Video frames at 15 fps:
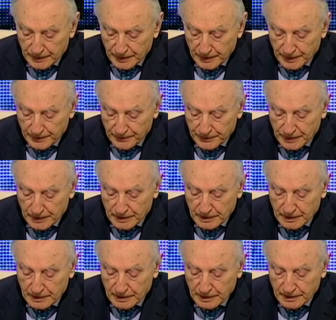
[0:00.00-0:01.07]
Э,
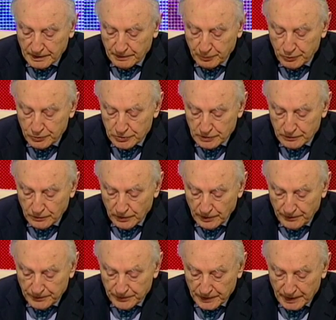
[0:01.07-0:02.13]
путь
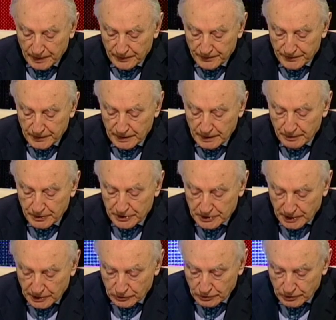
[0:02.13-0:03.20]
его
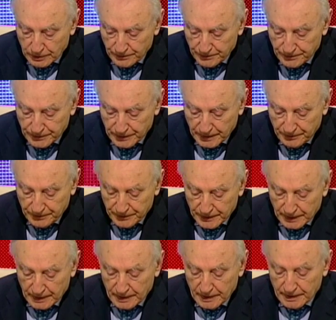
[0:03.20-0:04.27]
непредсказуем.
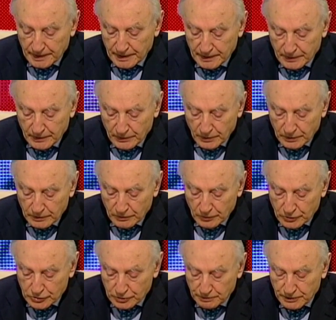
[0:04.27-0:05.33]
Он
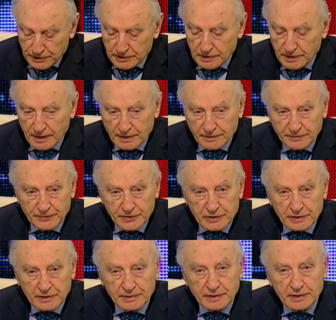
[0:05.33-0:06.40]
может быть, как вы
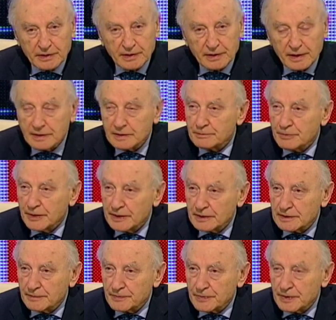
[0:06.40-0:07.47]
видите, и гениальным
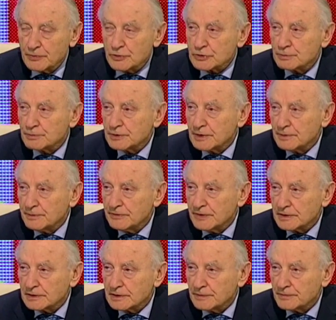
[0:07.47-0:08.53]
поэтом, и может быть
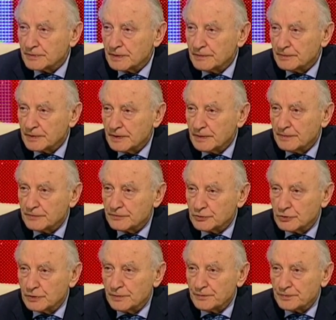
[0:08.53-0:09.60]
обывателем.
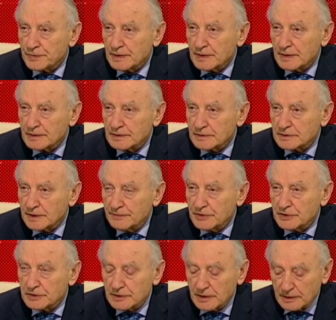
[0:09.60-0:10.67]
Все
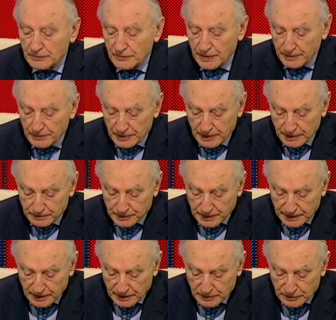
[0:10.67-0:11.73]
зависит от времени и
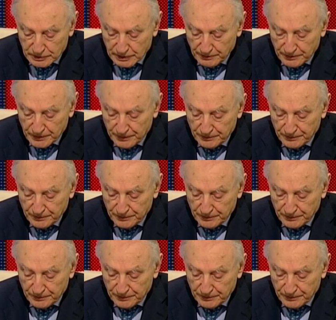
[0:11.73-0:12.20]
обстоятельств.